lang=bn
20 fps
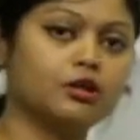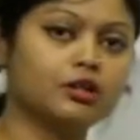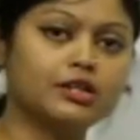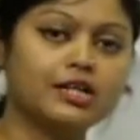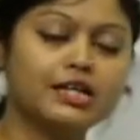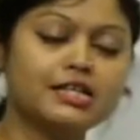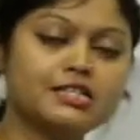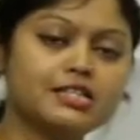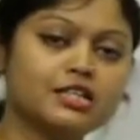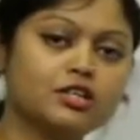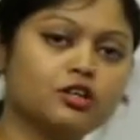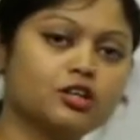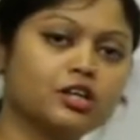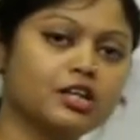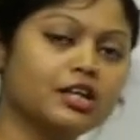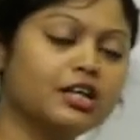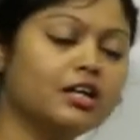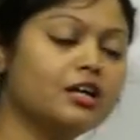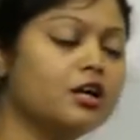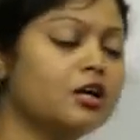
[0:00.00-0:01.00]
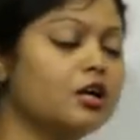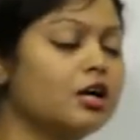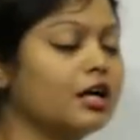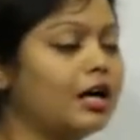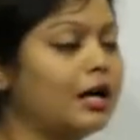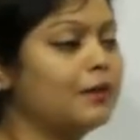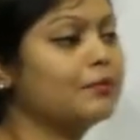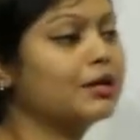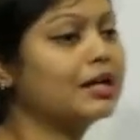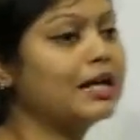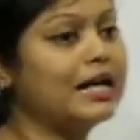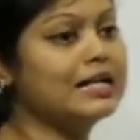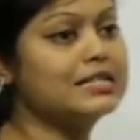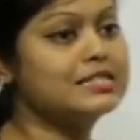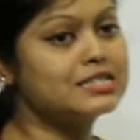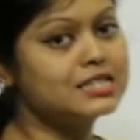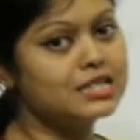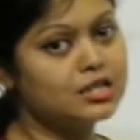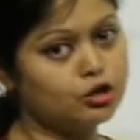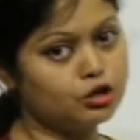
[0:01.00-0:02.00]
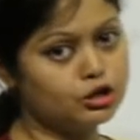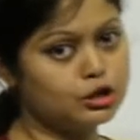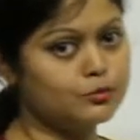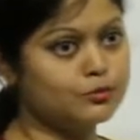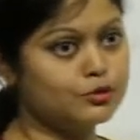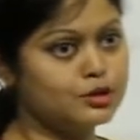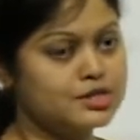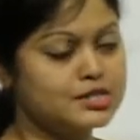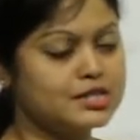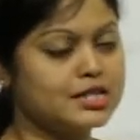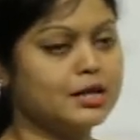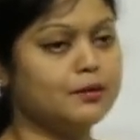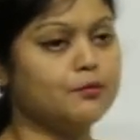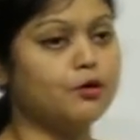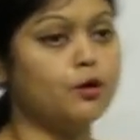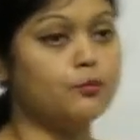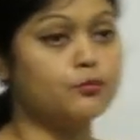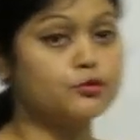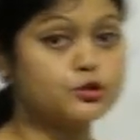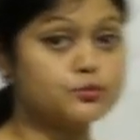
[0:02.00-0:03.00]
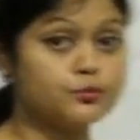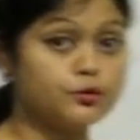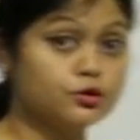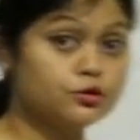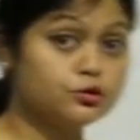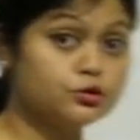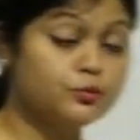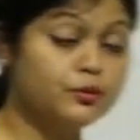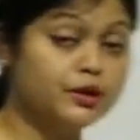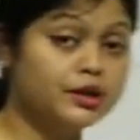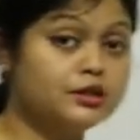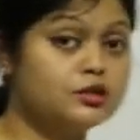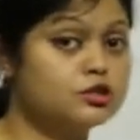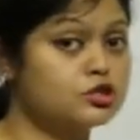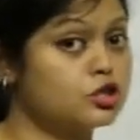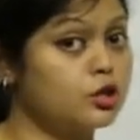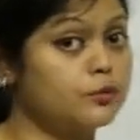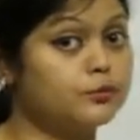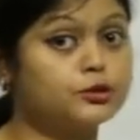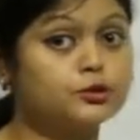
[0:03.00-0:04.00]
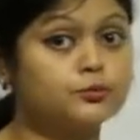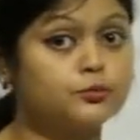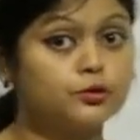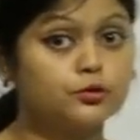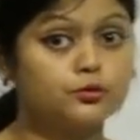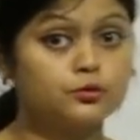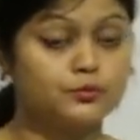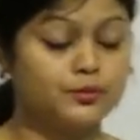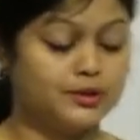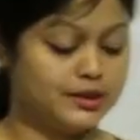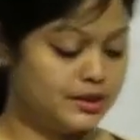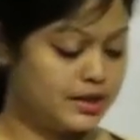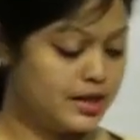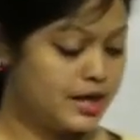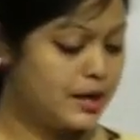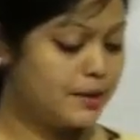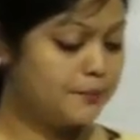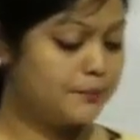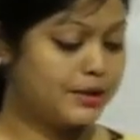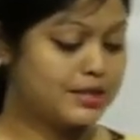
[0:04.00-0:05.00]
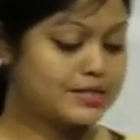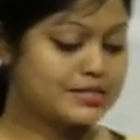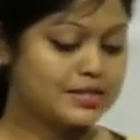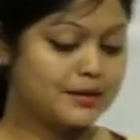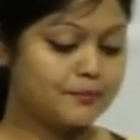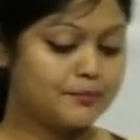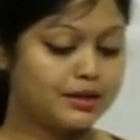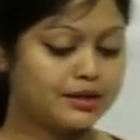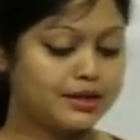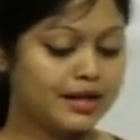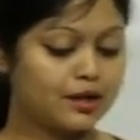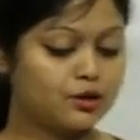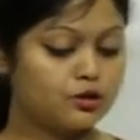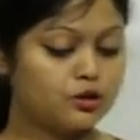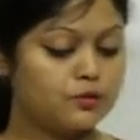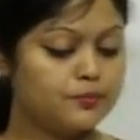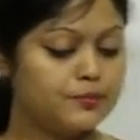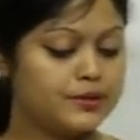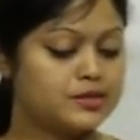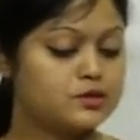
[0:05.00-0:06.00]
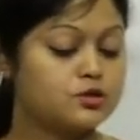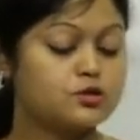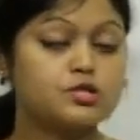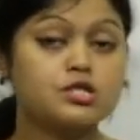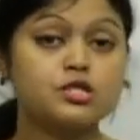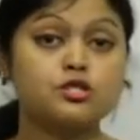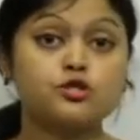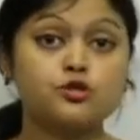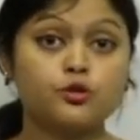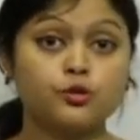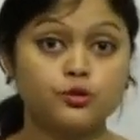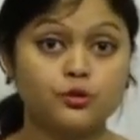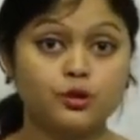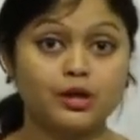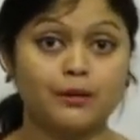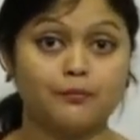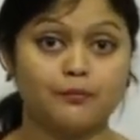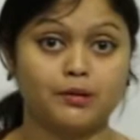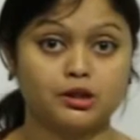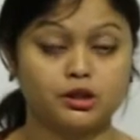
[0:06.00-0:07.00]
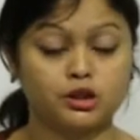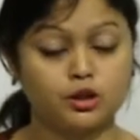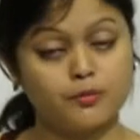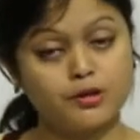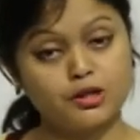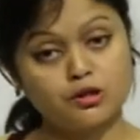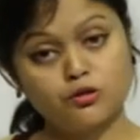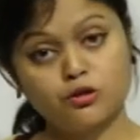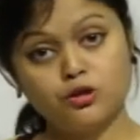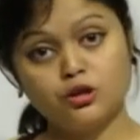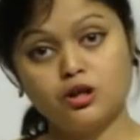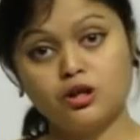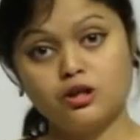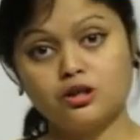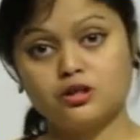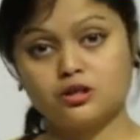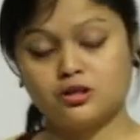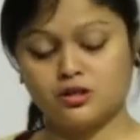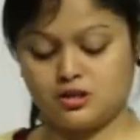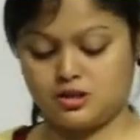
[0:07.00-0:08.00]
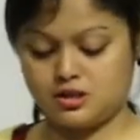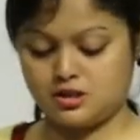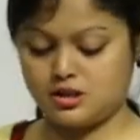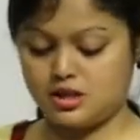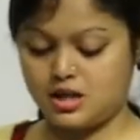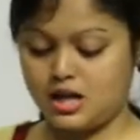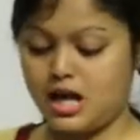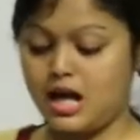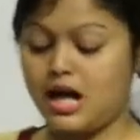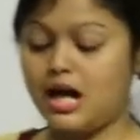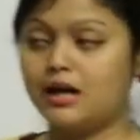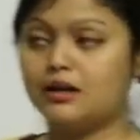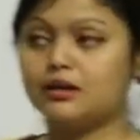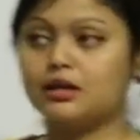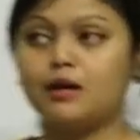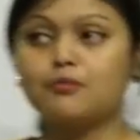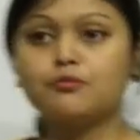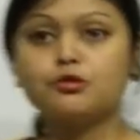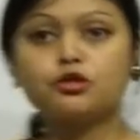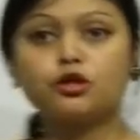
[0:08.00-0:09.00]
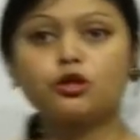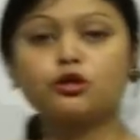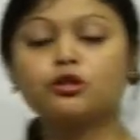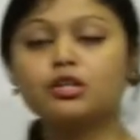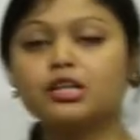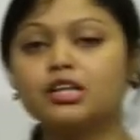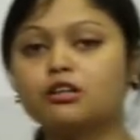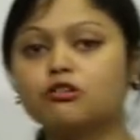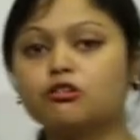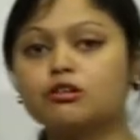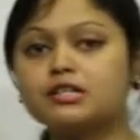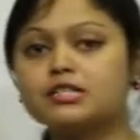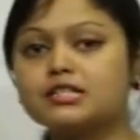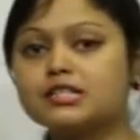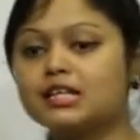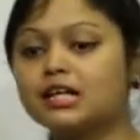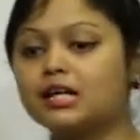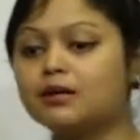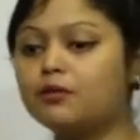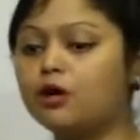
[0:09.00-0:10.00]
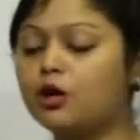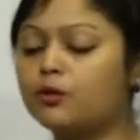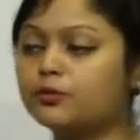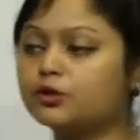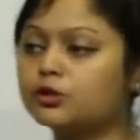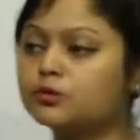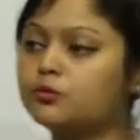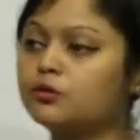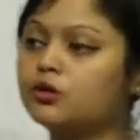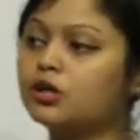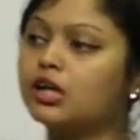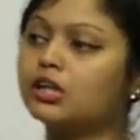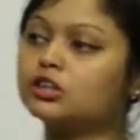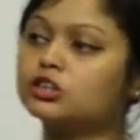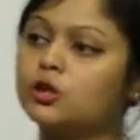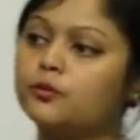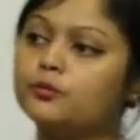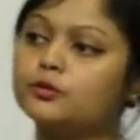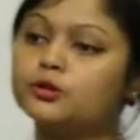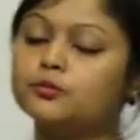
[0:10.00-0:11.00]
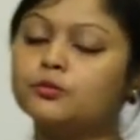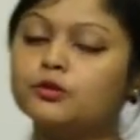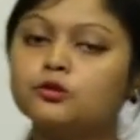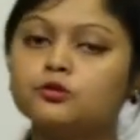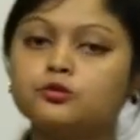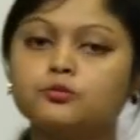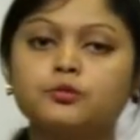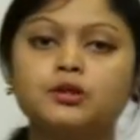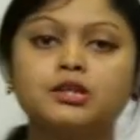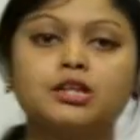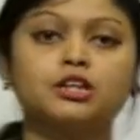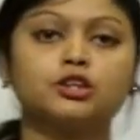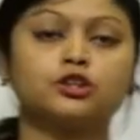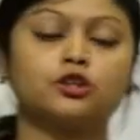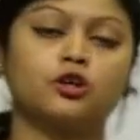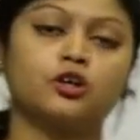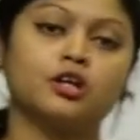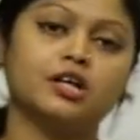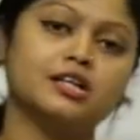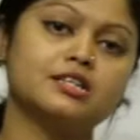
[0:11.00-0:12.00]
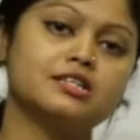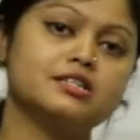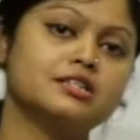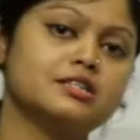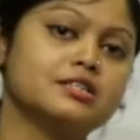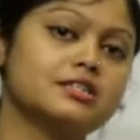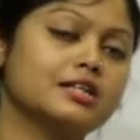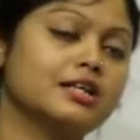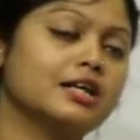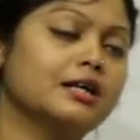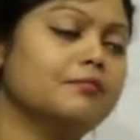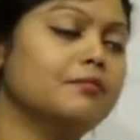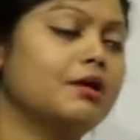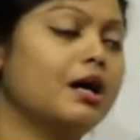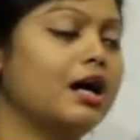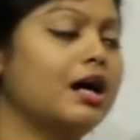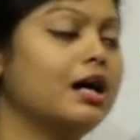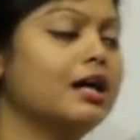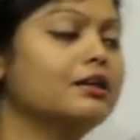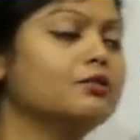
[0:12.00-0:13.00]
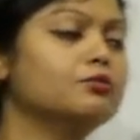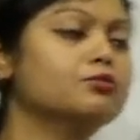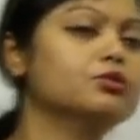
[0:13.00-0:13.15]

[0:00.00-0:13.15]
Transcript: অধ্যায় ছিল কি আমরা গাছ নিয়ে কথা বলেছিলাম অপুষ্পক উদ্ভিদ সপুষ্পক উদ্ভিদ পেজ নাম্বার দেখো পেজ হচ্ছে চোদ্দ নাম্বার সবাই খোলো আমি তখন কি করেছিলাম অপুষ্পক আর সপুষ্পক উদ্ভিদের সংজ্ঞা দিয়েছিলাম আর